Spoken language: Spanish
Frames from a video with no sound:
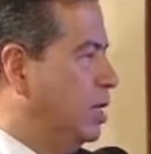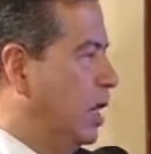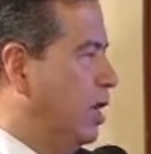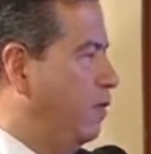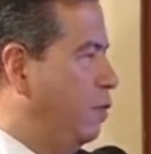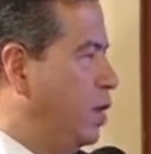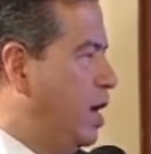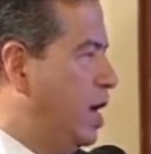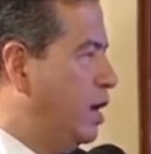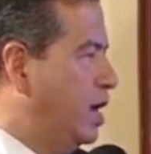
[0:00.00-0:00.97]

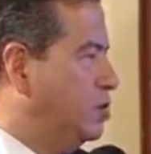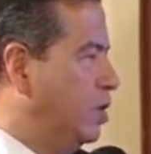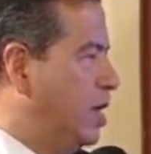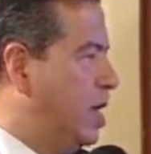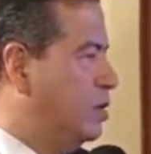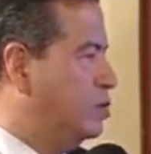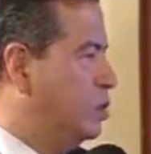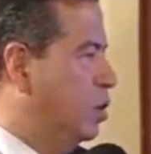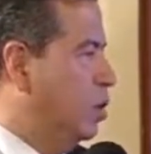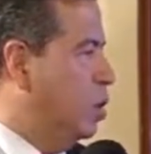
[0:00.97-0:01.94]
telefonía
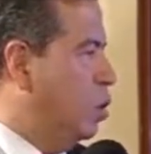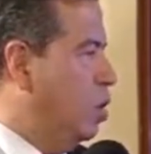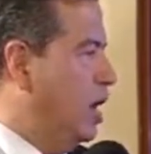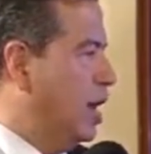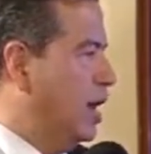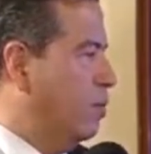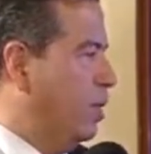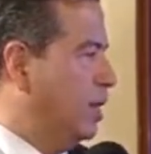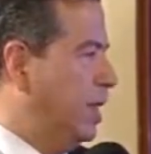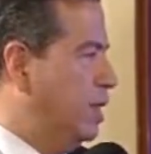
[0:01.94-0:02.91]
relacionados con la
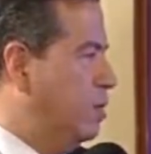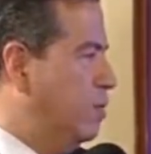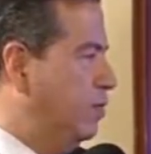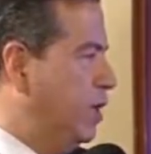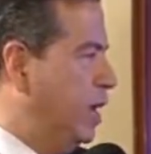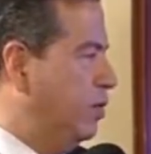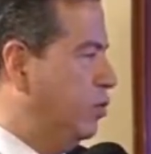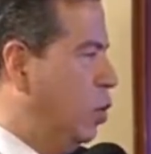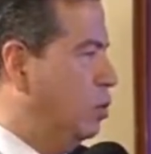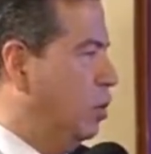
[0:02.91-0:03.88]
carpeta de
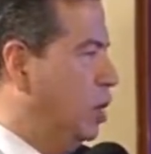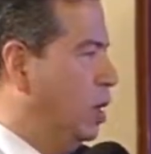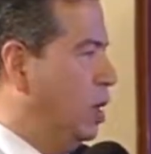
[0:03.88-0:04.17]
investigación